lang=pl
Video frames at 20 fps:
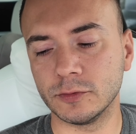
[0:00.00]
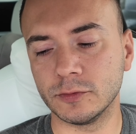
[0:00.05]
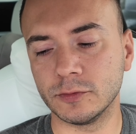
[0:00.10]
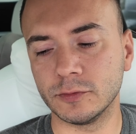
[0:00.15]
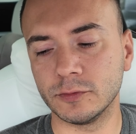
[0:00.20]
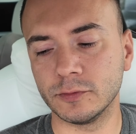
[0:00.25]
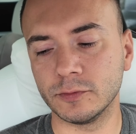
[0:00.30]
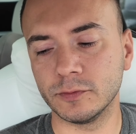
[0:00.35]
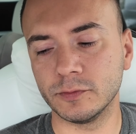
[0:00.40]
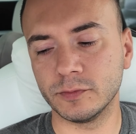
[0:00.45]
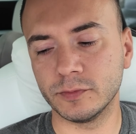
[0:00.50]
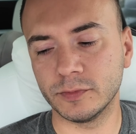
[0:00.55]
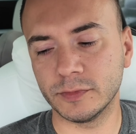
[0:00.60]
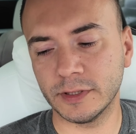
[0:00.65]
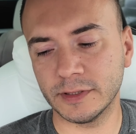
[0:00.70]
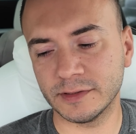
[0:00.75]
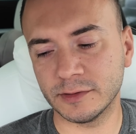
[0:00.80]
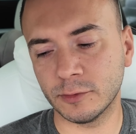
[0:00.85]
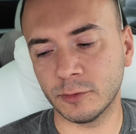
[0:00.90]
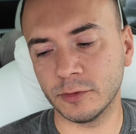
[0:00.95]
y,
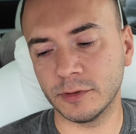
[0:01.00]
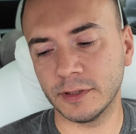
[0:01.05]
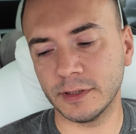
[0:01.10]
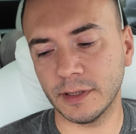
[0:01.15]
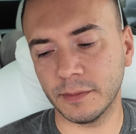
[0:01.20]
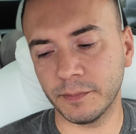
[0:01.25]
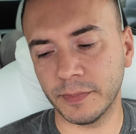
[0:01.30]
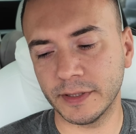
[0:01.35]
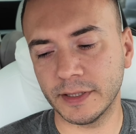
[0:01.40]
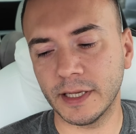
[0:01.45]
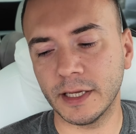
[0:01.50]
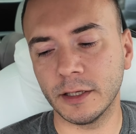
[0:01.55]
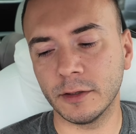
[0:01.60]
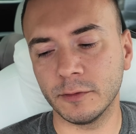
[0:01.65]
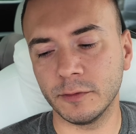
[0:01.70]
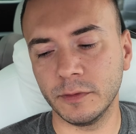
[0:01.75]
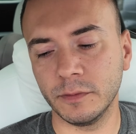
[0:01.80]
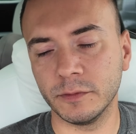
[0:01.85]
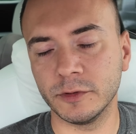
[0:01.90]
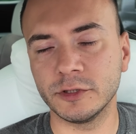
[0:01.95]
te skróty tam
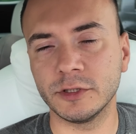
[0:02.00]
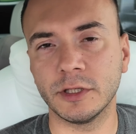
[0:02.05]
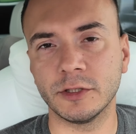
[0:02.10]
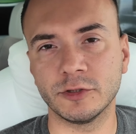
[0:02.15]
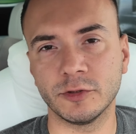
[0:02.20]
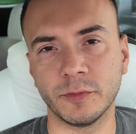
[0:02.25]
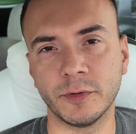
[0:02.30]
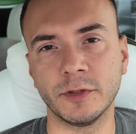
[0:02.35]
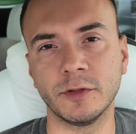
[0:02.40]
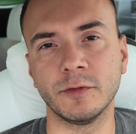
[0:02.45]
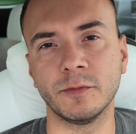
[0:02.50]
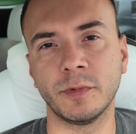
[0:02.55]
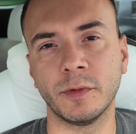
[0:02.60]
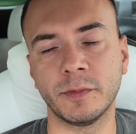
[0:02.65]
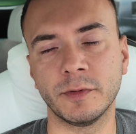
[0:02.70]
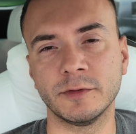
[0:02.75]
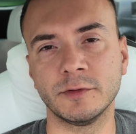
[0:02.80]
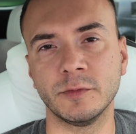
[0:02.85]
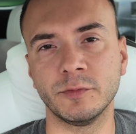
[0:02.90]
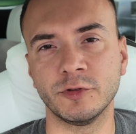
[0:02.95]
padają i myślę, że będą
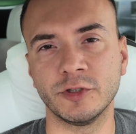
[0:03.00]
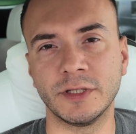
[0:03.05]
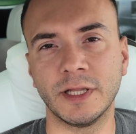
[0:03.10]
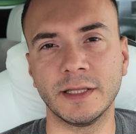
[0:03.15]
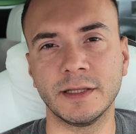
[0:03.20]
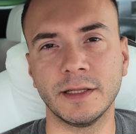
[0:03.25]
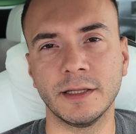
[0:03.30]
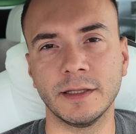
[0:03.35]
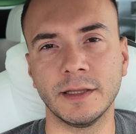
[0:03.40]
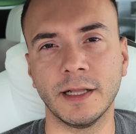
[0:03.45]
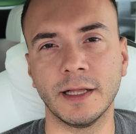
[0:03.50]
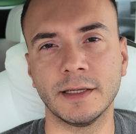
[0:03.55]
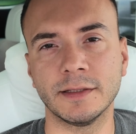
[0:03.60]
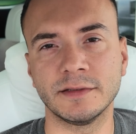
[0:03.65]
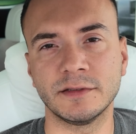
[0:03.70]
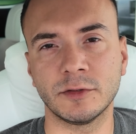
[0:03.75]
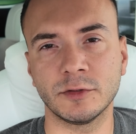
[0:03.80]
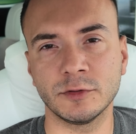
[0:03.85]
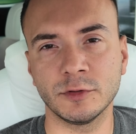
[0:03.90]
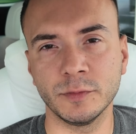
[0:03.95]
po prostu przydatne dla
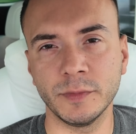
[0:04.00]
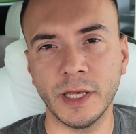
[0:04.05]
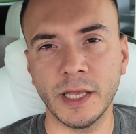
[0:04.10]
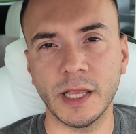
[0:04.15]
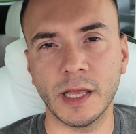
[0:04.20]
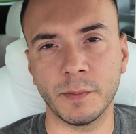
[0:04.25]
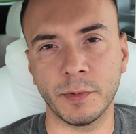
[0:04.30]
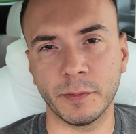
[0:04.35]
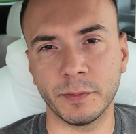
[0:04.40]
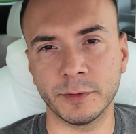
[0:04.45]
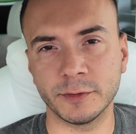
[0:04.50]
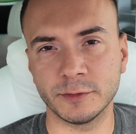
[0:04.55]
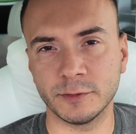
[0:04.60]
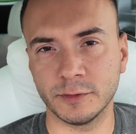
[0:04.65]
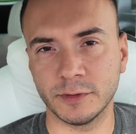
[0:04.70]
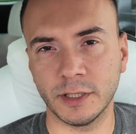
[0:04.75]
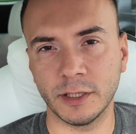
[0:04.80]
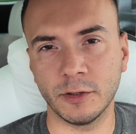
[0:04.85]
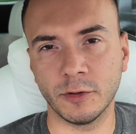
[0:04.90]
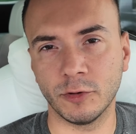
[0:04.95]
zrozumienia po
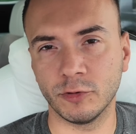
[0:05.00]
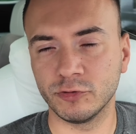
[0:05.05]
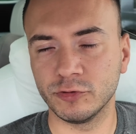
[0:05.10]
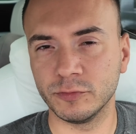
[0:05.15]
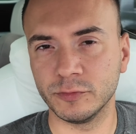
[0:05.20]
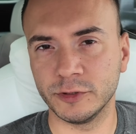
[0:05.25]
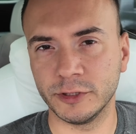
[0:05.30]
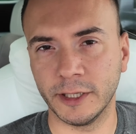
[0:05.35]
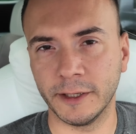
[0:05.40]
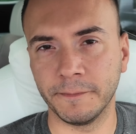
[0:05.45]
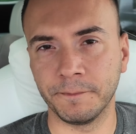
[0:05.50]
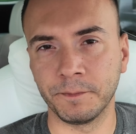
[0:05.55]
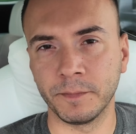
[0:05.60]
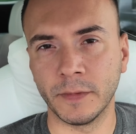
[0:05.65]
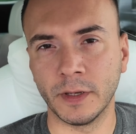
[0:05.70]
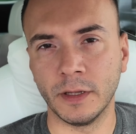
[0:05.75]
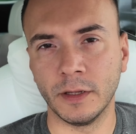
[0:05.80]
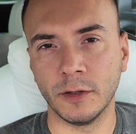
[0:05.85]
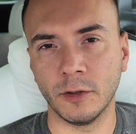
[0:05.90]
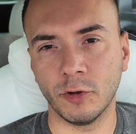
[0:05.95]
prostu tego, o czym się,
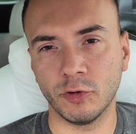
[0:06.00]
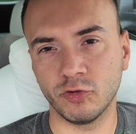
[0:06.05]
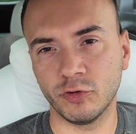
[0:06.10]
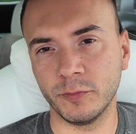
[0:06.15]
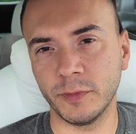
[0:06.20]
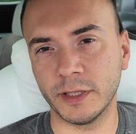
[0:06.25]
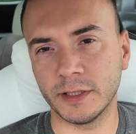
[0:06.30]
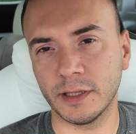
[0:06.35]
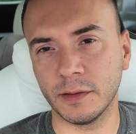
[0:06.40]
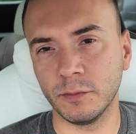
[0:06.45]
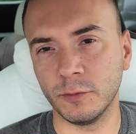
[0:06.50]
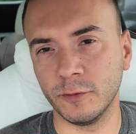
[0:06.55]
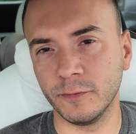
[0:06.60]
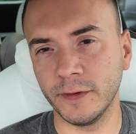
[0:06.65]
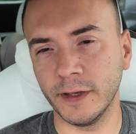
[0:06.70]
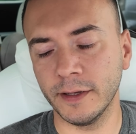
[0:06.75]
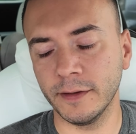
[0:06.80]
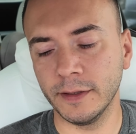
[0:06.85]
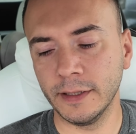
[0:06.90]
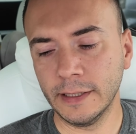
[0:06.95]
o czym ja tam
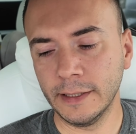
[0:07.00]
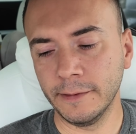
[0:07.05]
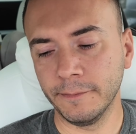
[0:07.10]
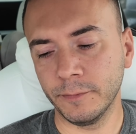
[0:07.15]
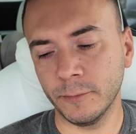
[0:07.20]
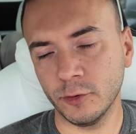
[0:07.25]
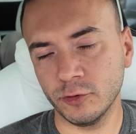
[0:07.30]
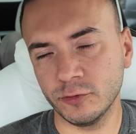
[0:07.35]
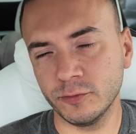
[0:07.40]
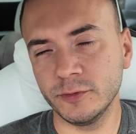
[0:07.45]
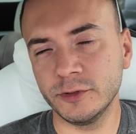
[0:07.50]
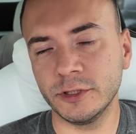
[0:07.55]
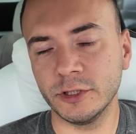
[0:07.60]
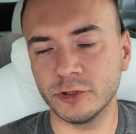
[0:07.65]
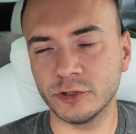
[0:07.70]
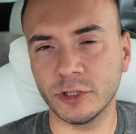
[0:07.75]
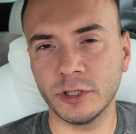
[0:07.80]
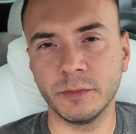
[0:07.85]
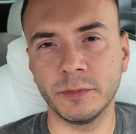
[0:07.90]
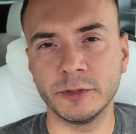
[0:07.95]
mówię.
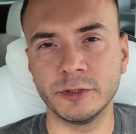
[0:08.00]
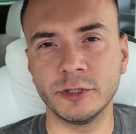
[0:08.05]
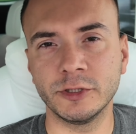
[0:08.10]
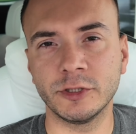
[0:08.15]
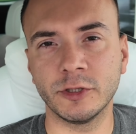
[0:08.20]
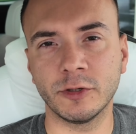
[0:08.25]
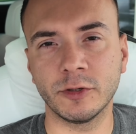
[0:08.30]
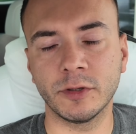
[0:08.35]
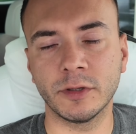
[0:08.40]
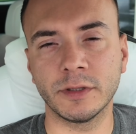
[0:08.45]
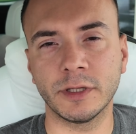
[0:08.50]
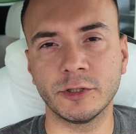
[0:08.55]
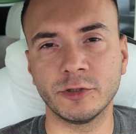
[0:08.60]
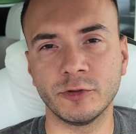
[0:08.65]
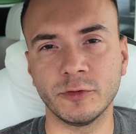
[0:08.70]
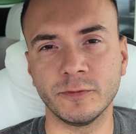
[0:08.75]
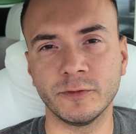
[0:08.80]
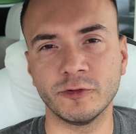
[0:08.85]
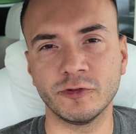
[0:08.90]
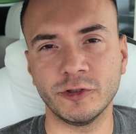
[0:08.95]
Oczywiście, jeżeli będziecie
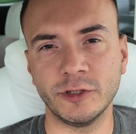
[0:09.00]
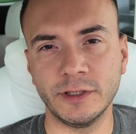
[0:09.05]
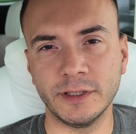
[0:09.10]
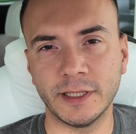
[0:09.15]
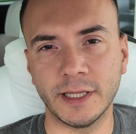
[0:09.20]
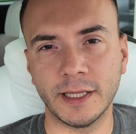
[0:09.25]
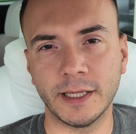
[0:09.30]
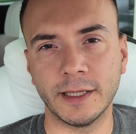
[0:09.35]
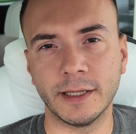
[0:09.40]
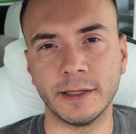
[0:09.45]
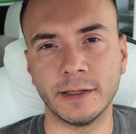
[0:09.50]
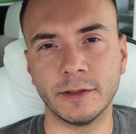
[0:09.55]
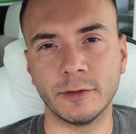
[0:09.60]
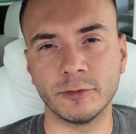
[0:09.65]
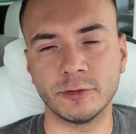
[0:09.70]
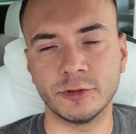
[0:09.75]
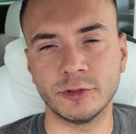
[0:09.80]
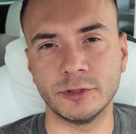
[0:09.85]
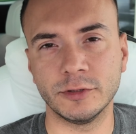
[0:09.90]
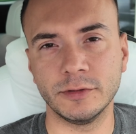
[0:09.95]
oglądać również inne,
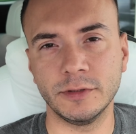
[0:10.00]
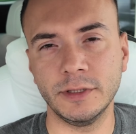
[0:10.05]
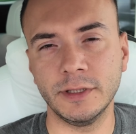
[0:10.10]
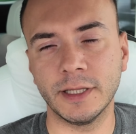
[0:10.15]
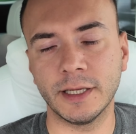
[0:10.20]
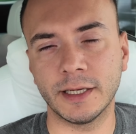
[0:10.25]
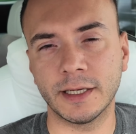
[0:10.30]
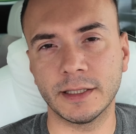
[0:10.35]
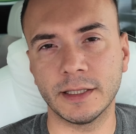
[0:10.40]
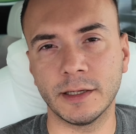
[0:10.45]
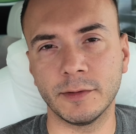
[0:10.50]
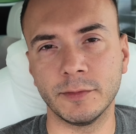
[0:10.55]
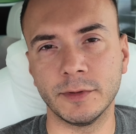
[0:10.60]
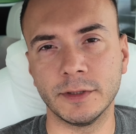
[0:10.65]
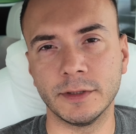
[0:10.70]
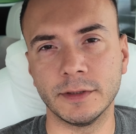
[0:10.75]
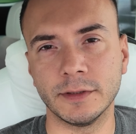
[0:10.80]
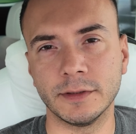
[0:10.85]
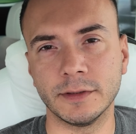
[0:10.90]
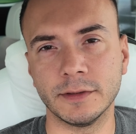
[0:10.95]
inne
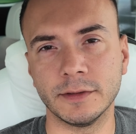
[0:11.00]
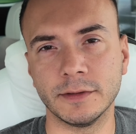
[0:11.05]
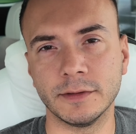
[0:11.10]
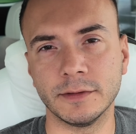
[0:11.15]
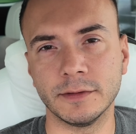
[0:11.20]
kanały y,